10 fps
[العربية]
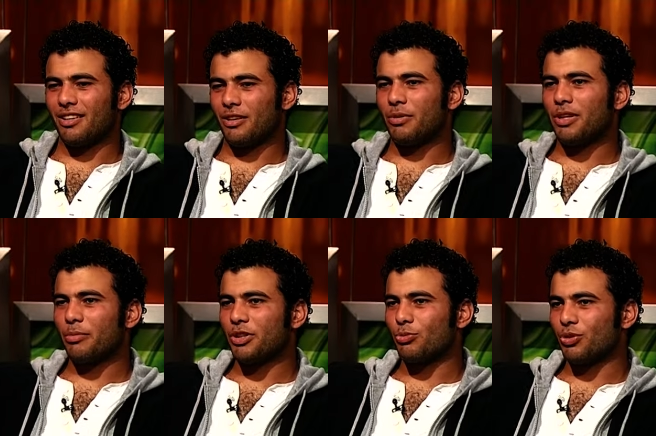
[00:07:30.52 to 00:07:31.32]

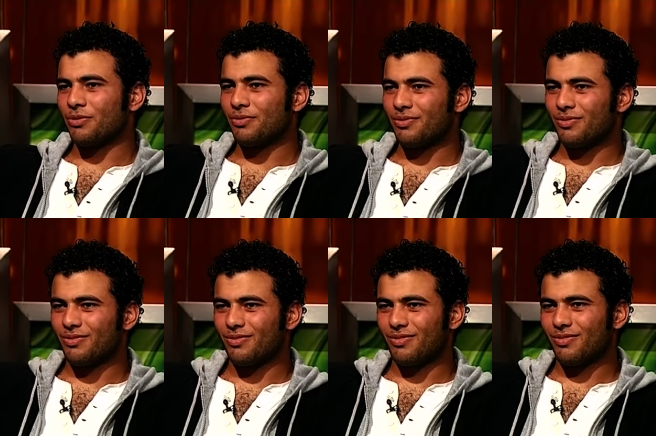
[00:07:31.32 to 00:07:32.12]
البرنامج اسمه ايه؟
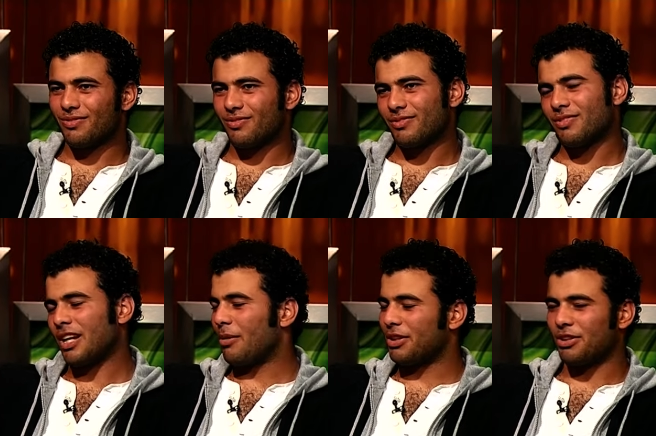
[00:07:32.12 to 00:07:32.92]
وجهه نظر
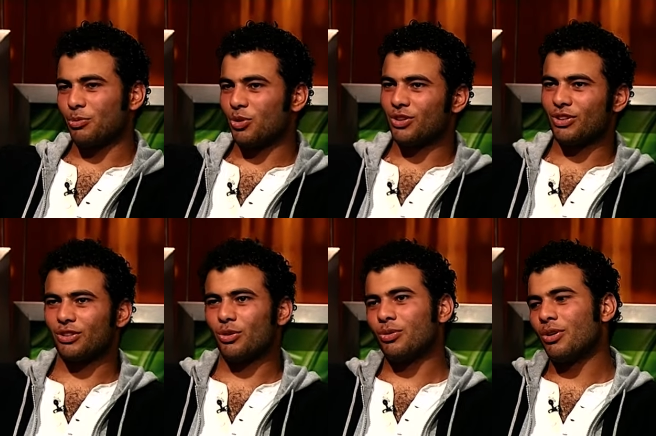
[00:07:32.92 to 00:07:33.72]
انا بحترم وجهه
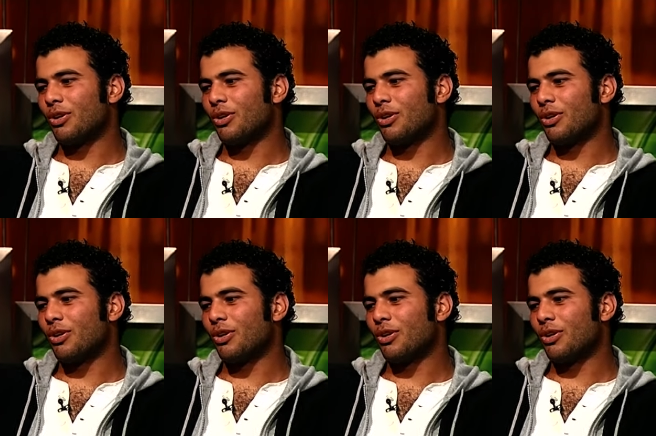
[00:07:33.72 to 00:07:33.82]
نظره